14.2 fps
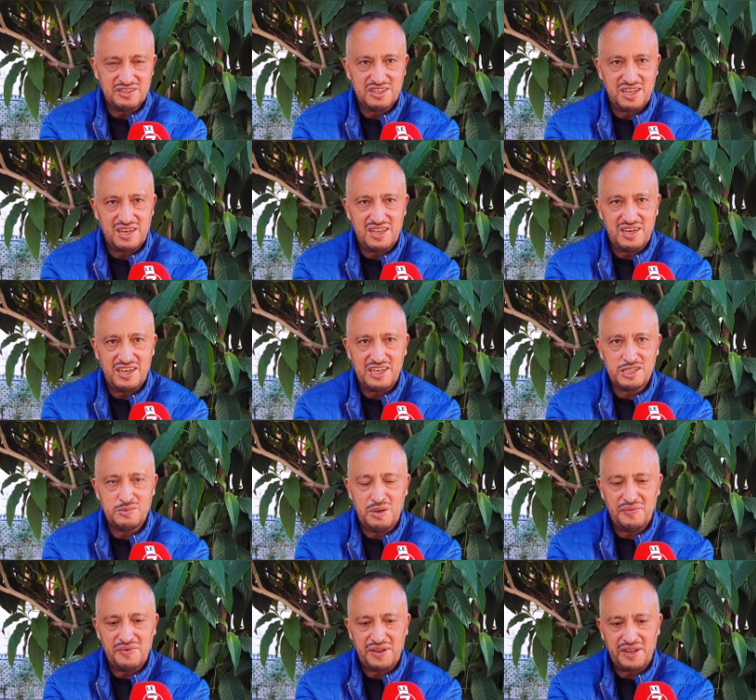شاء الله اللي
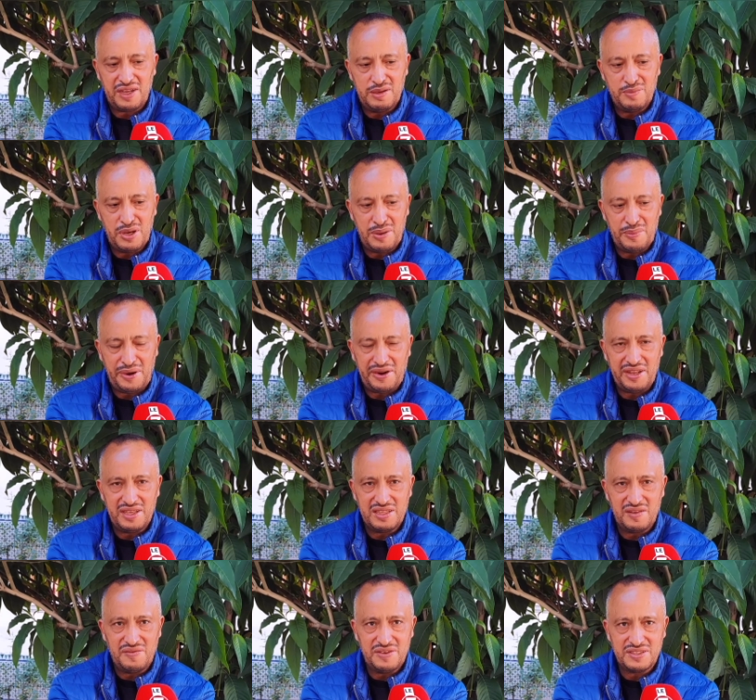غتجمع فريق المغرب
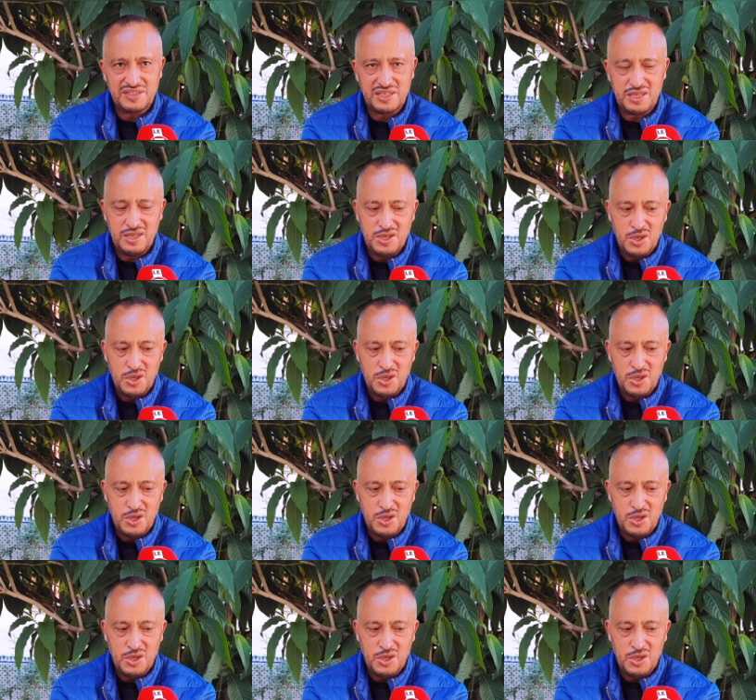الرياضي الفاسي